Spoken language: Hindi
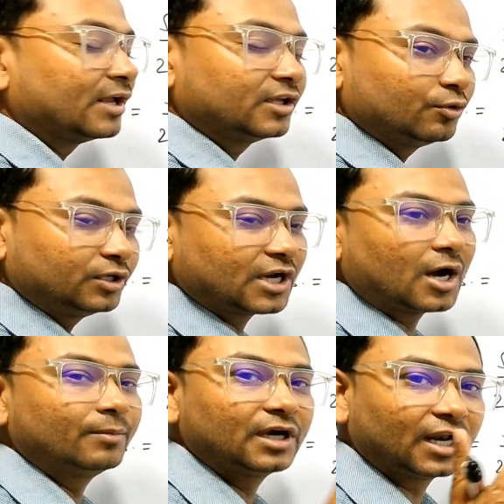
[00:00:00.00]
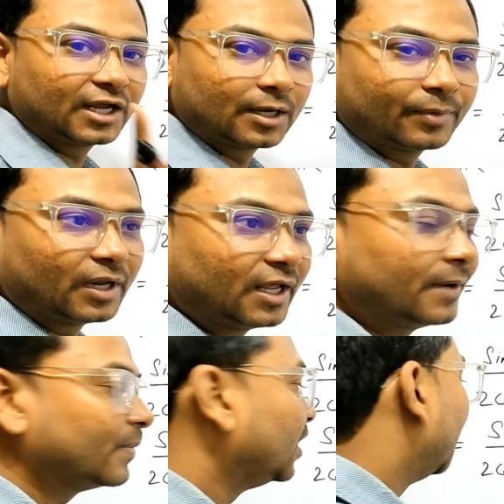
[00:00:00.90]
टू साइन क्यू थीटा हम लिख लेंगे
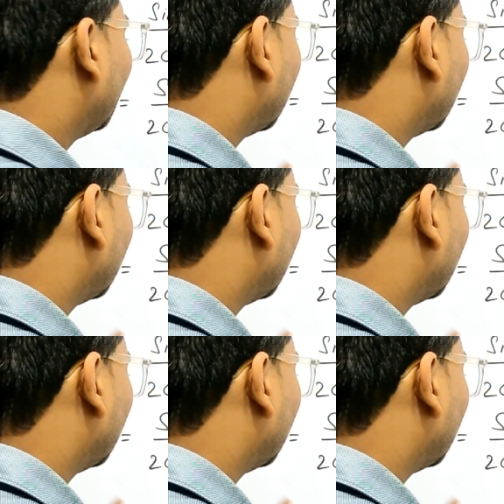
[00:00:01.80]
पहले